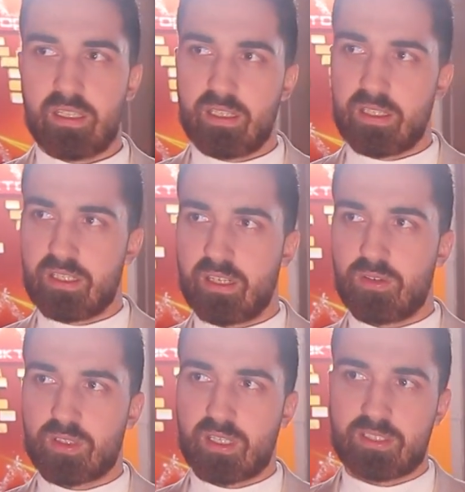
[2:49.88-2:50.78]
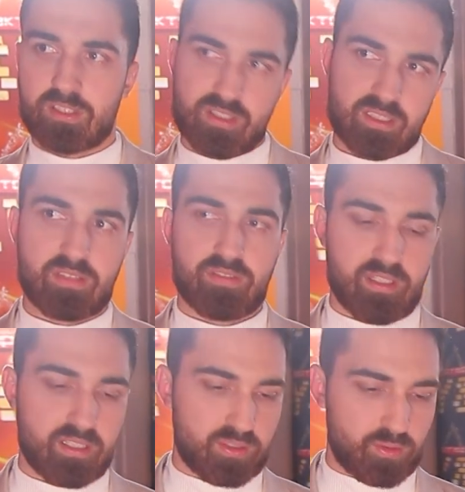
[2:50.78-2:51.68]
И я вот как-то, честно
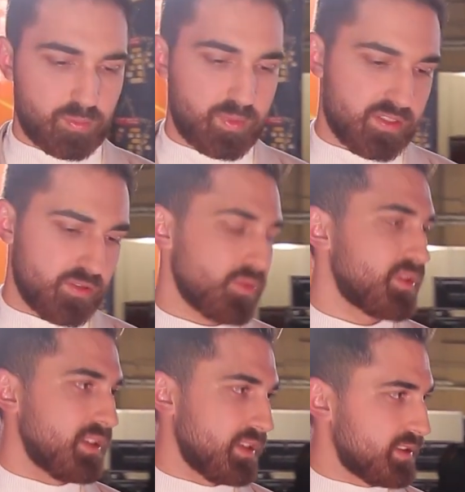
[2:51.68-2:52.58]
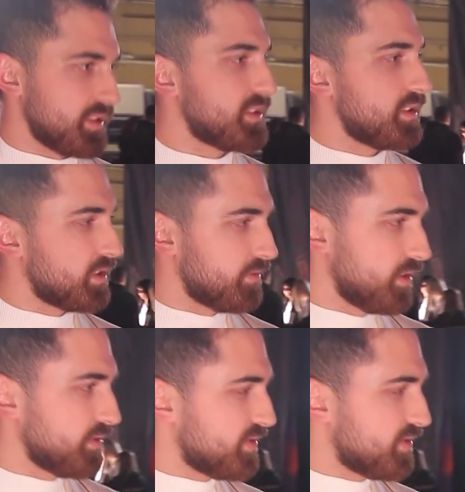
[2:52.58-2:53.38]
говоря, эту песню с ней ассоциирую.